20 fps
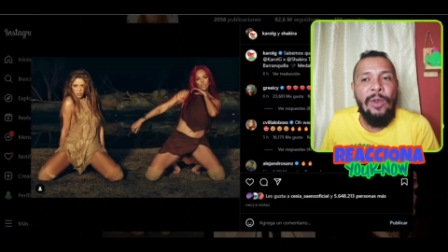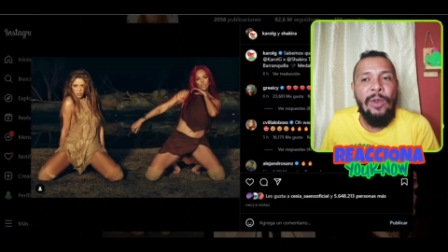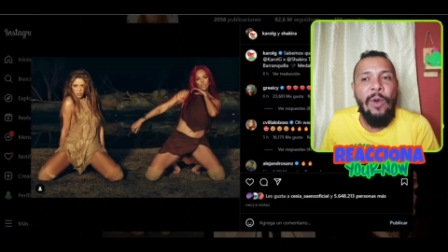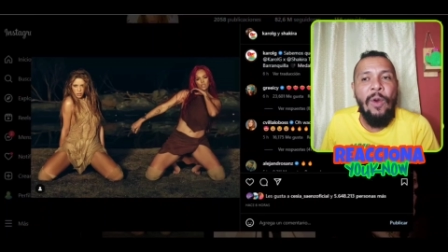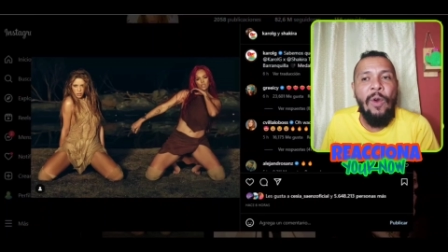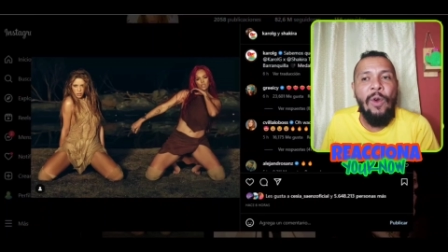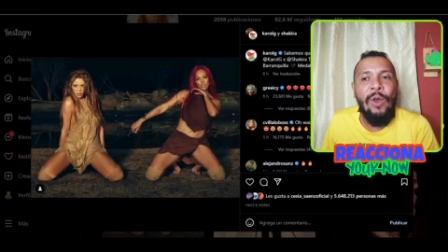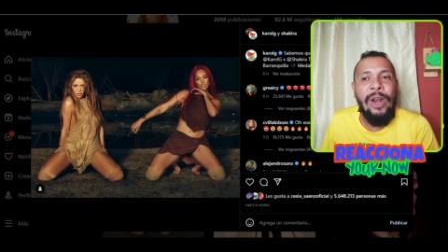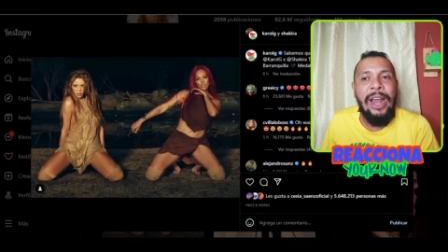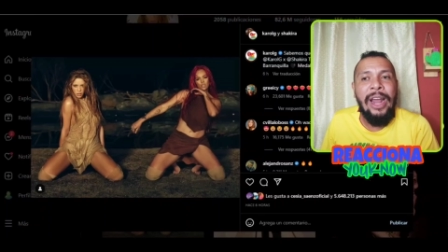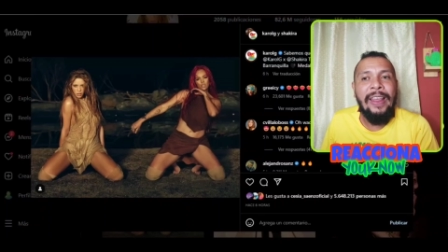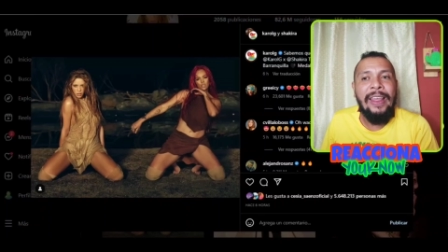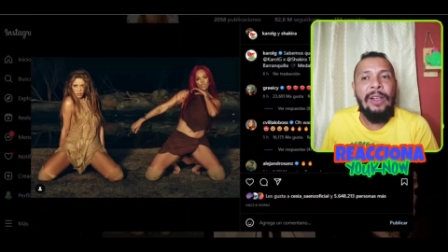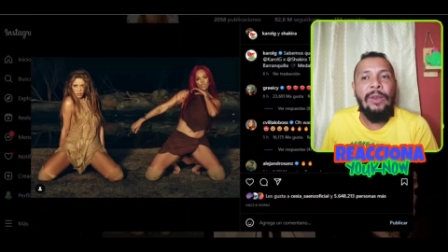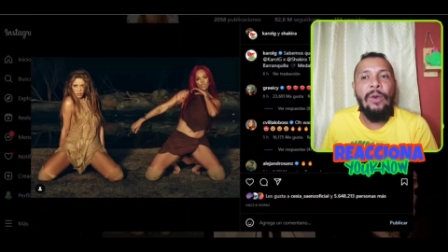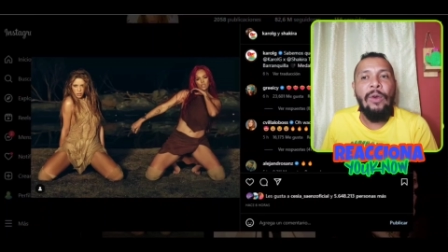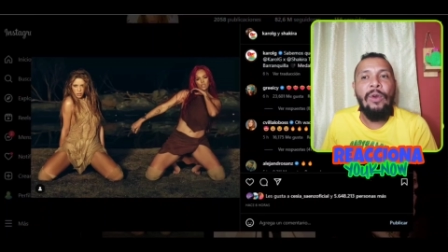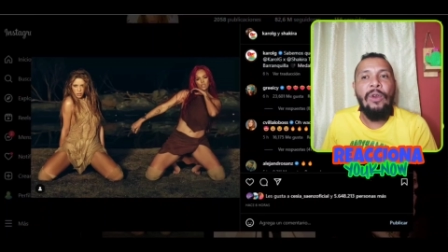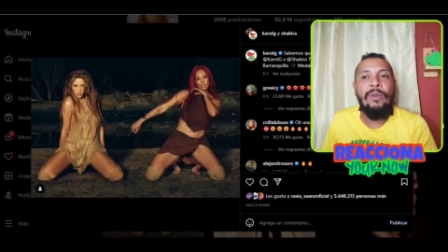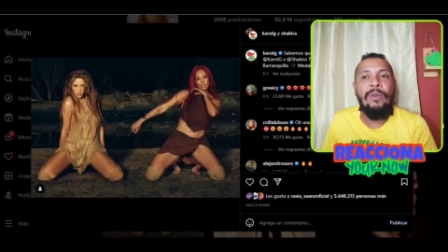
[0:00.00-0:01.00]
hora de
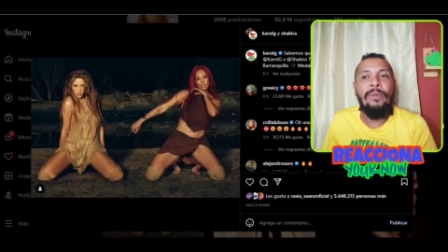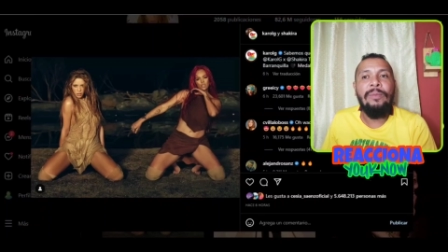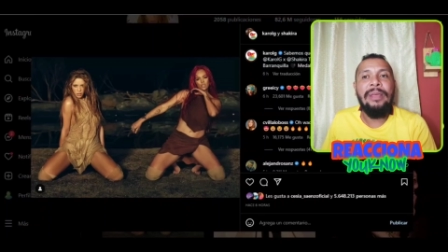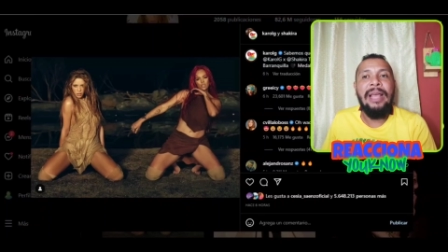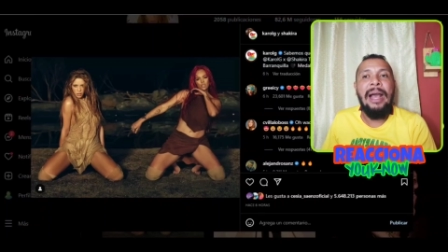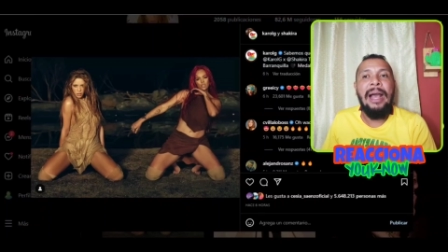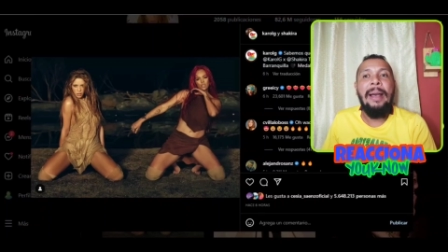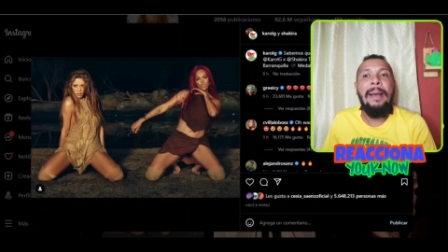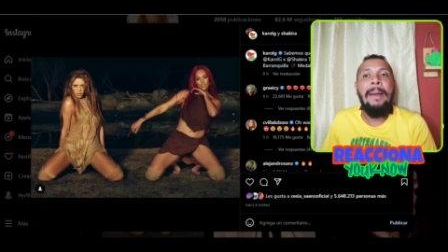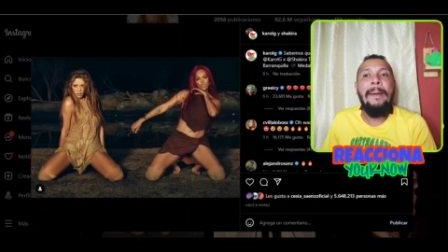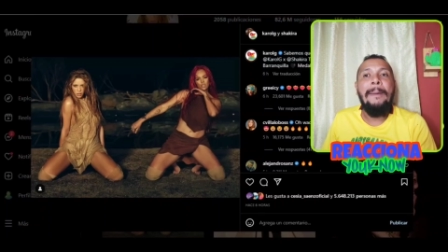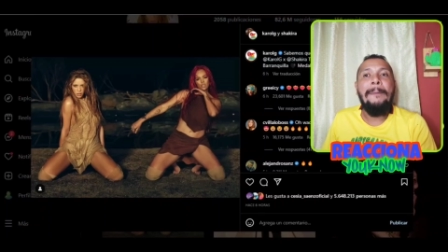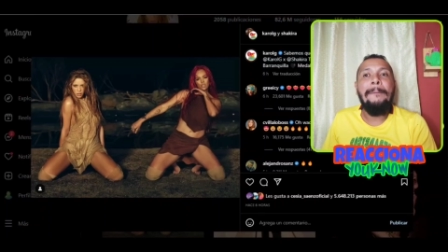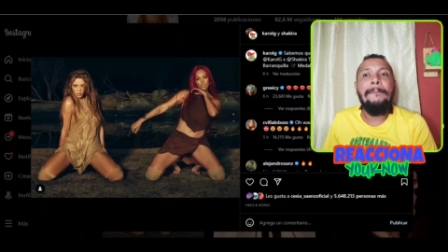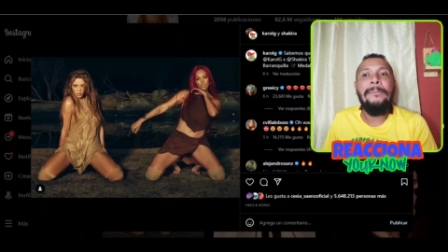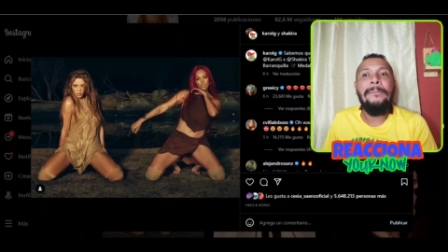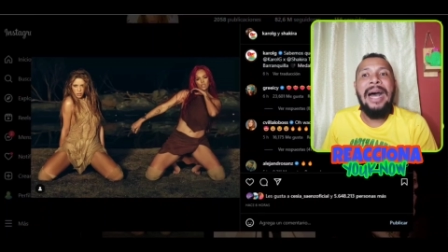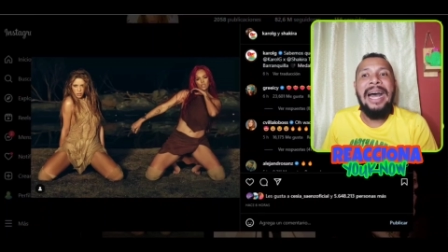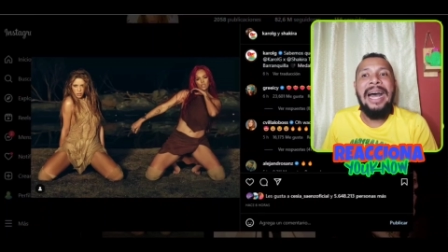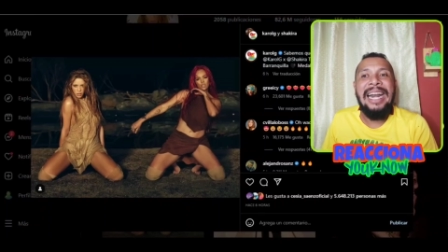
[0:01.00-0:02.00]
Colombia,
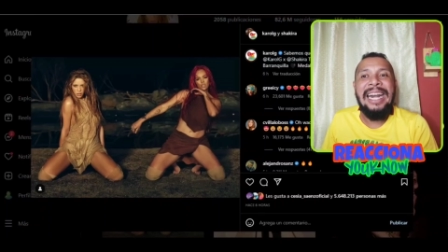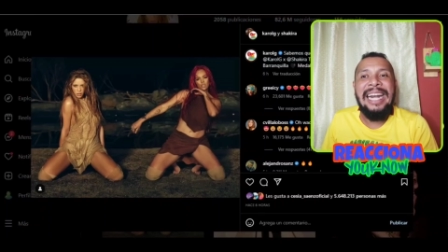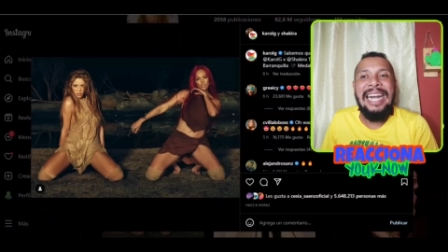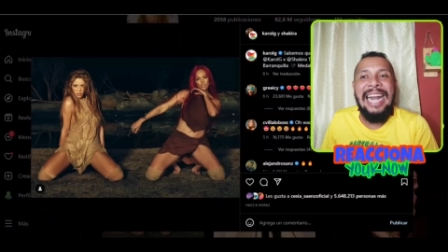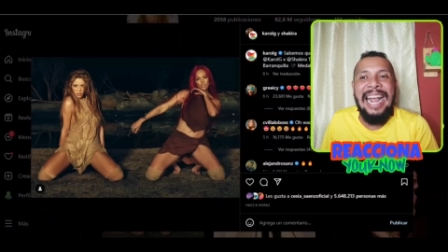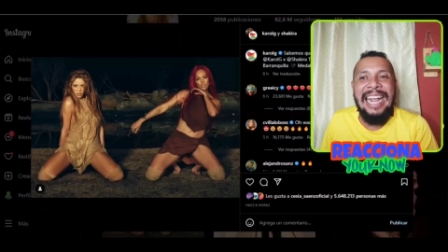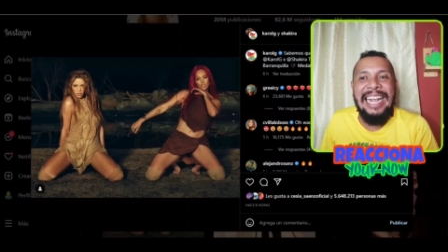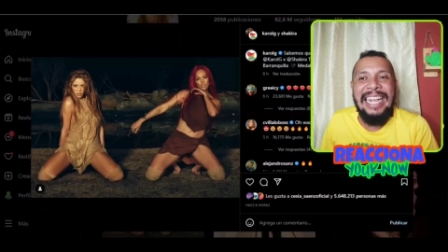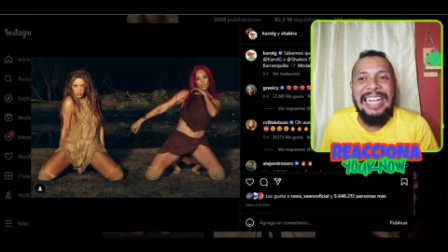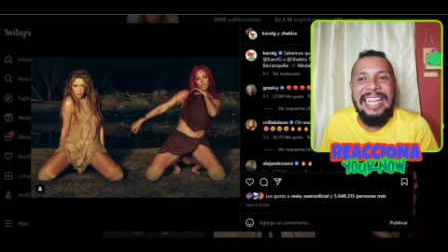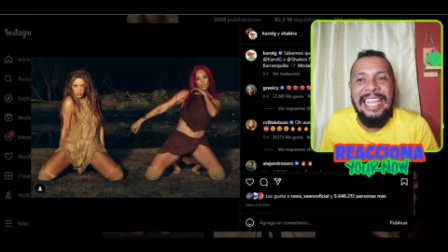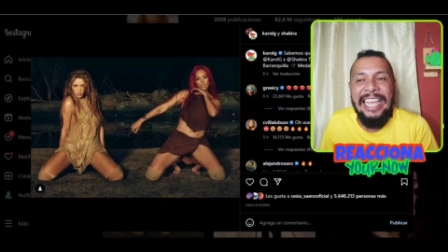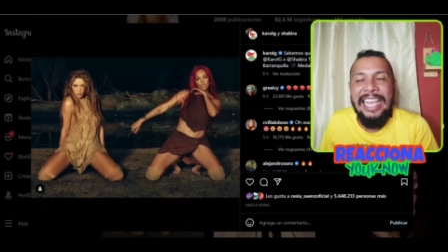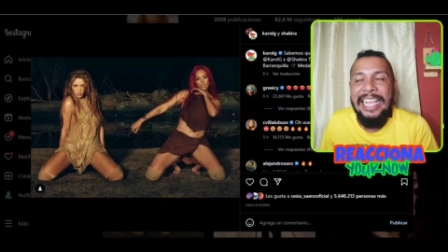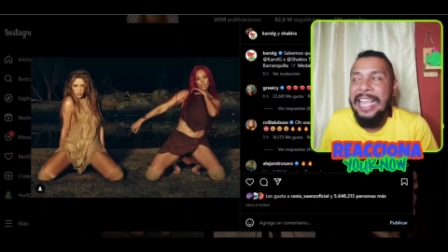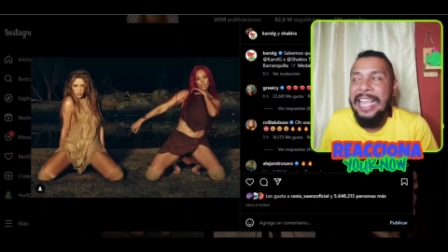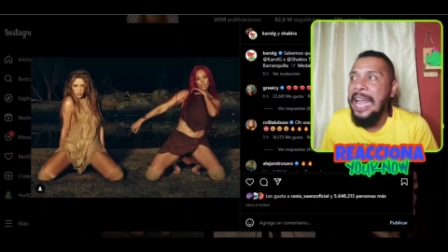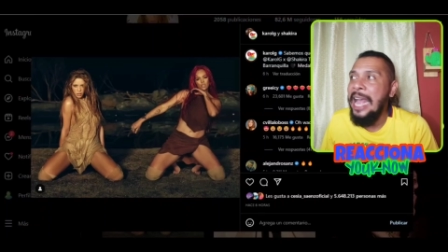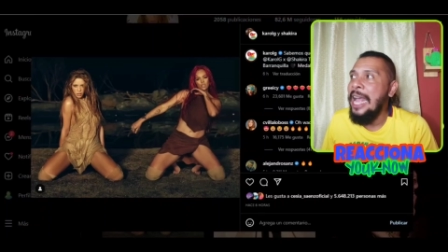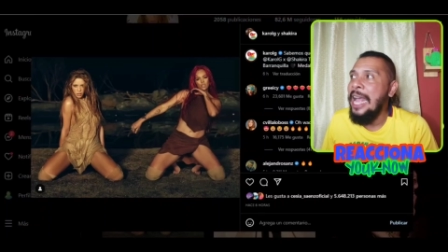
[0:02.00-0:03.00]

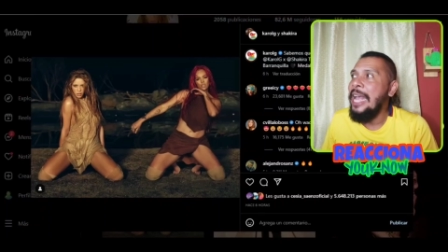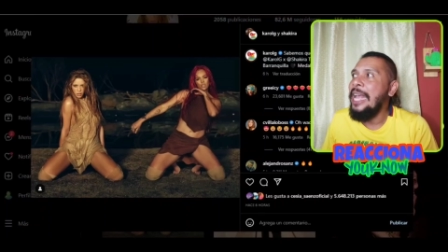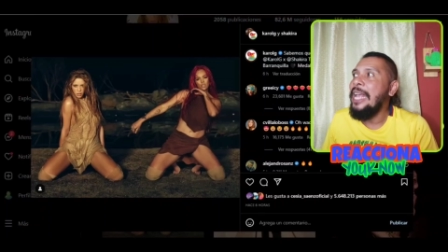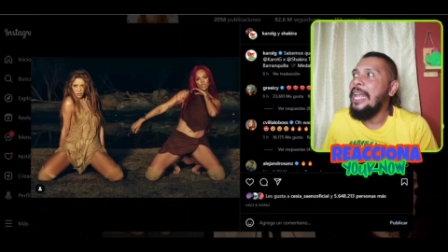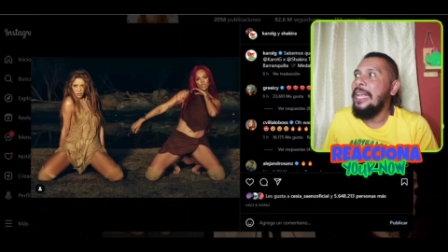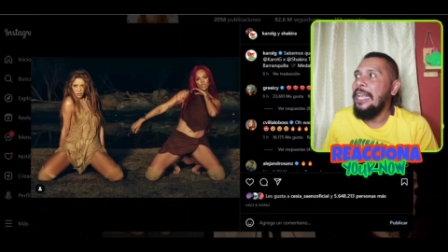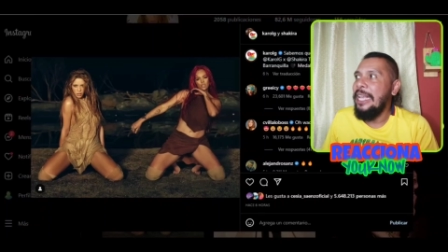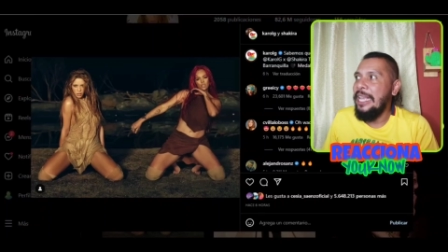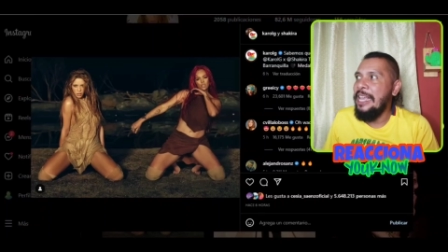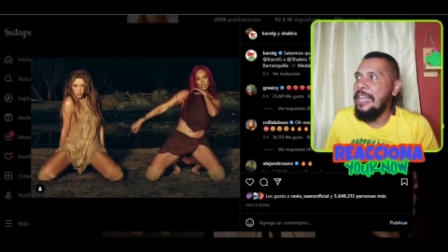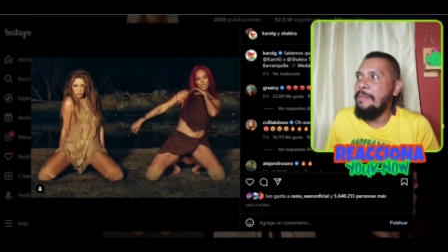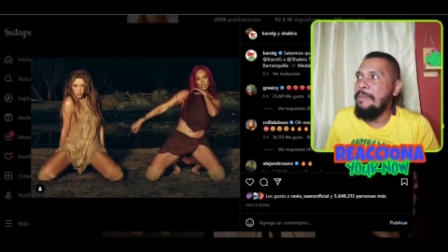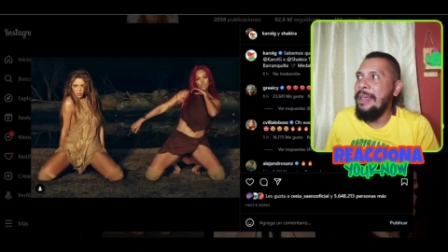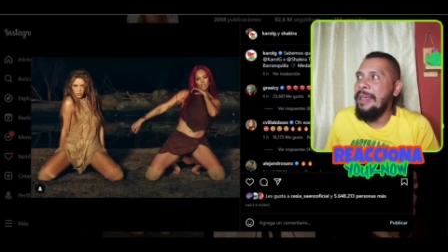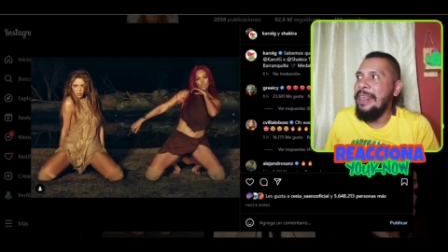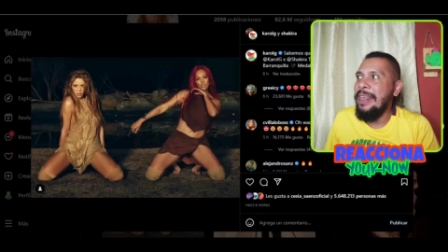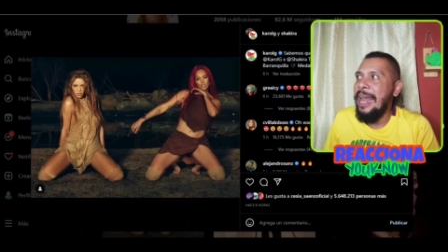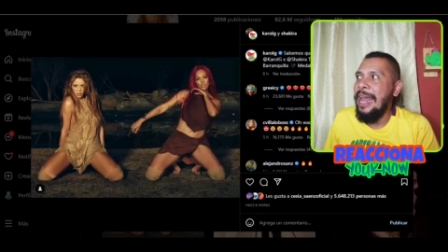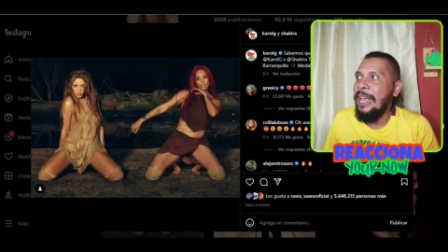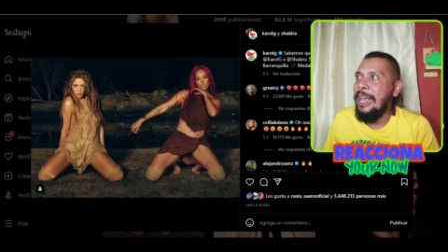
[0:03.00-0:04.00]
Barranquilla y
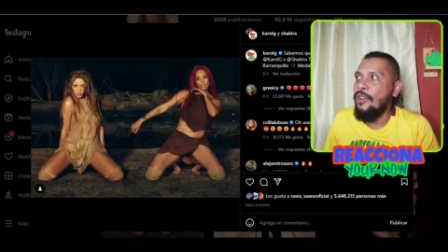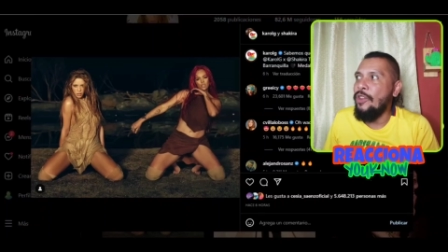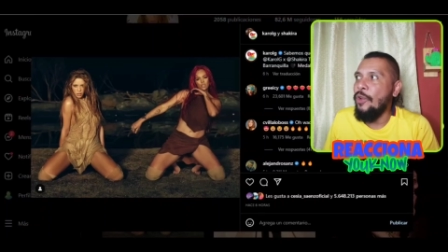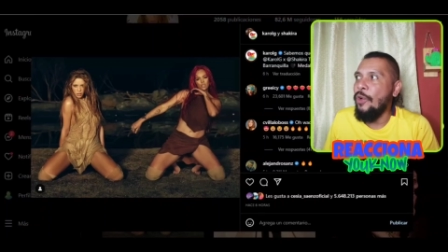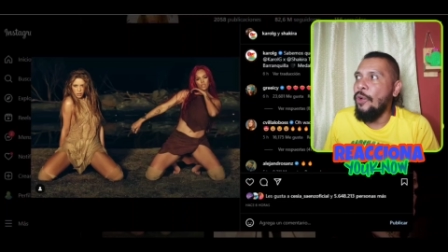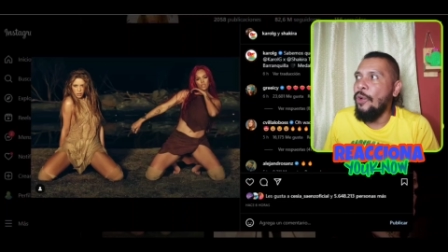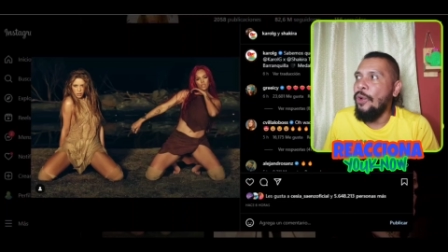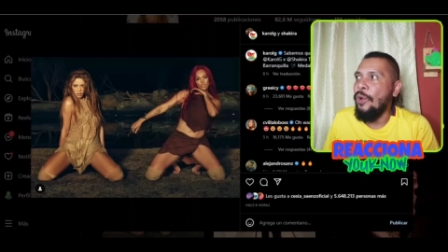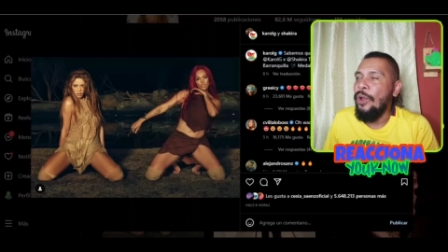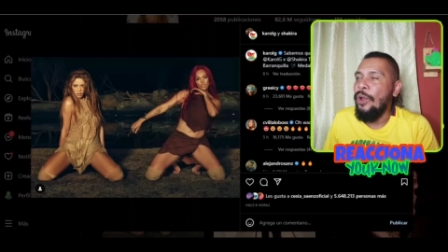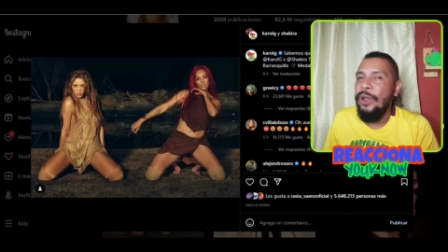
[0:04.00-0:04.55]
Medallo.